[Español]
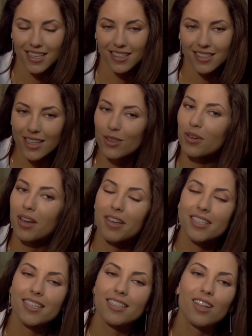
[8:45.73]
Es que nunca
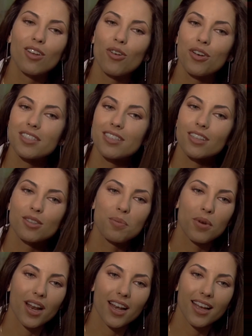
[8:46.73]
había sentido lo que siento
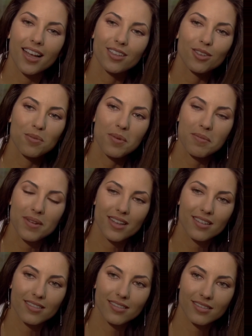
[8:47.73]
por Alejandro, mamá.